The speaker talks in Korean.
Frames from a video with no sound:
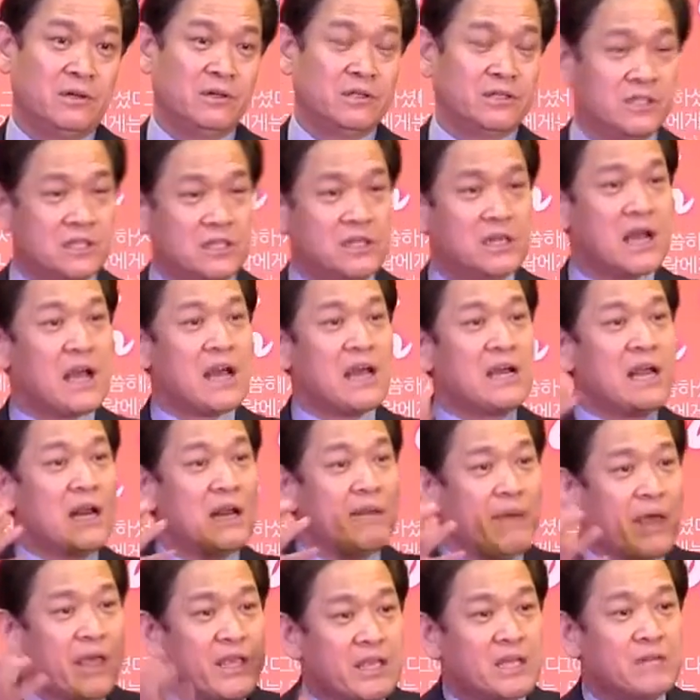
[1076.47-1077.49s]
늘
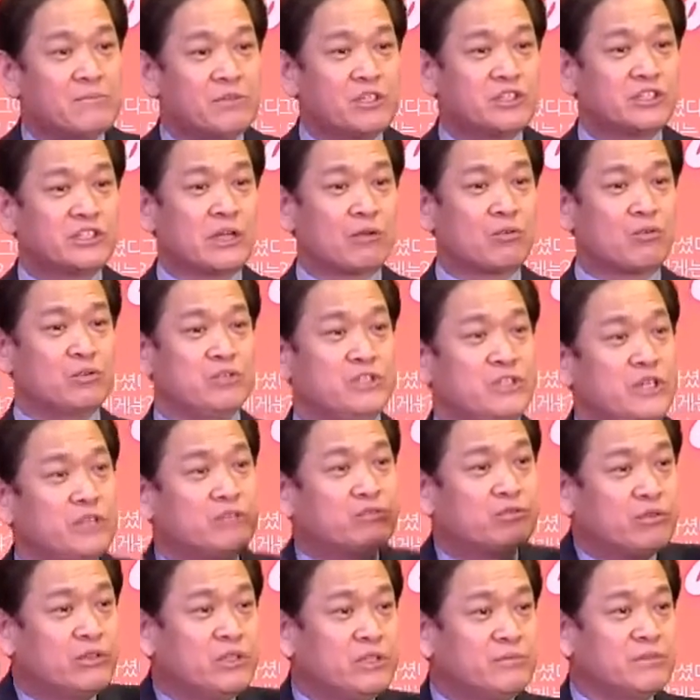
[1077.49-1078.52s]
하나님의 이름을 찾고
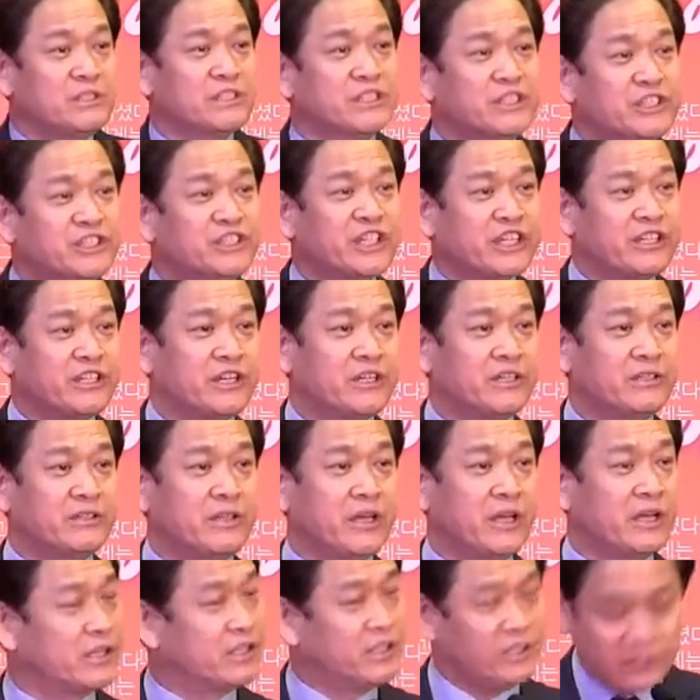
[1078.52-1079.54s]
예수 이름을 의지해야
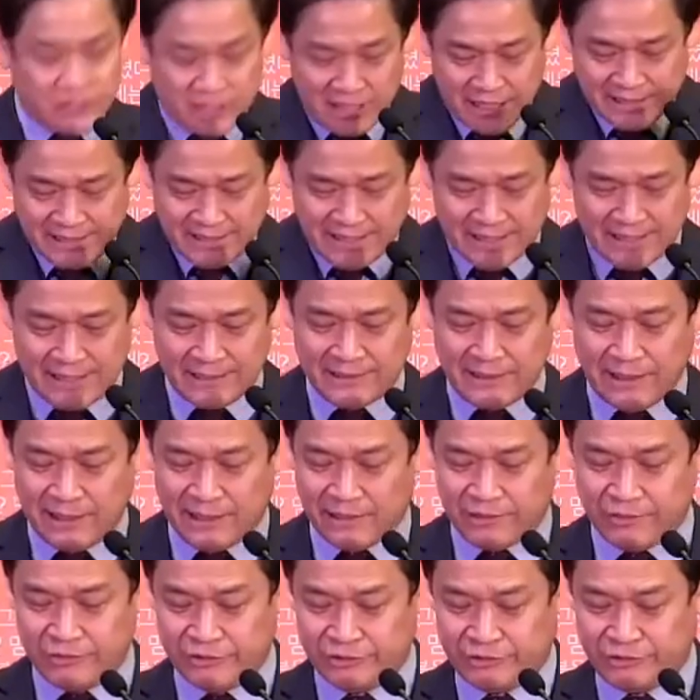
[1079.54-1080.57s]
되는데 그렇게 하지
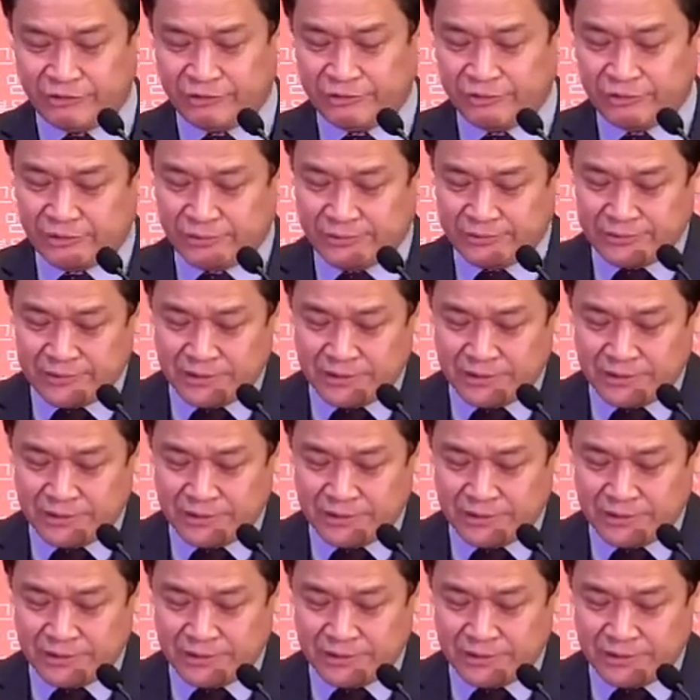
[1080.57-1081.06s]
않았다라는 것이죠.